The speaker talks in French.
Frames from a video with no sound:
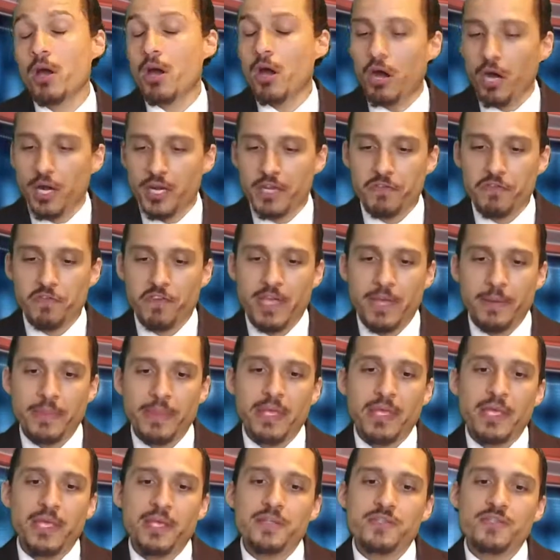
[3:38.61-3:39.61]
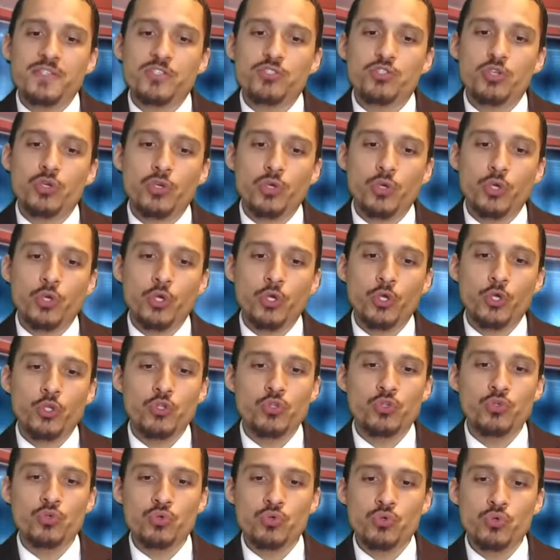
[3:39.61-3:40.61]
En effet, c'est ce que
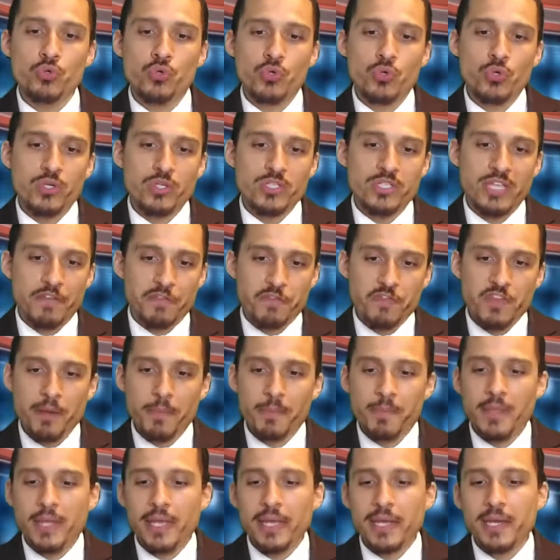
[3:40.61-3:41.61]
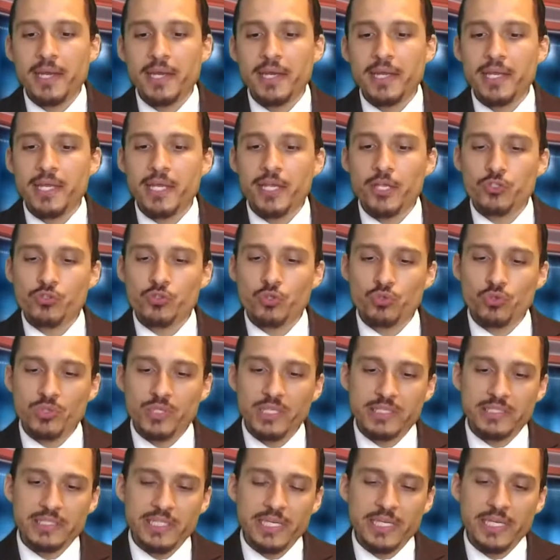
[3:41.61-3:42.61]
nous affirment les
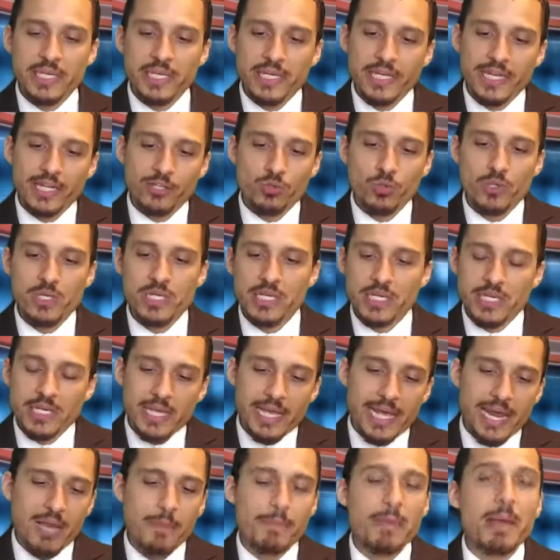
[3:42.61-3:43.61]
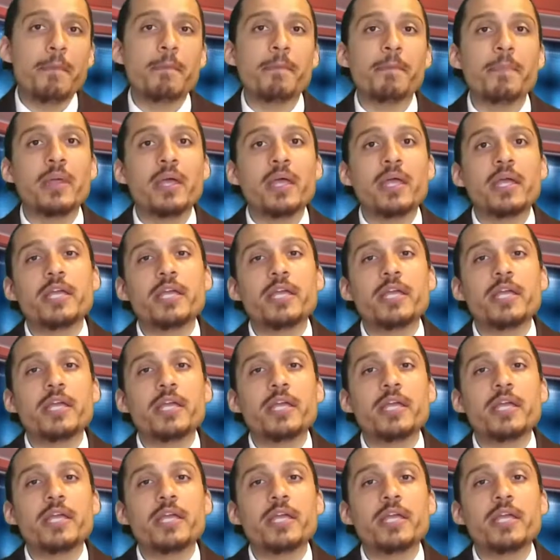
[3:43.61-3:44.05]
autorités catholiques elles-mêmes.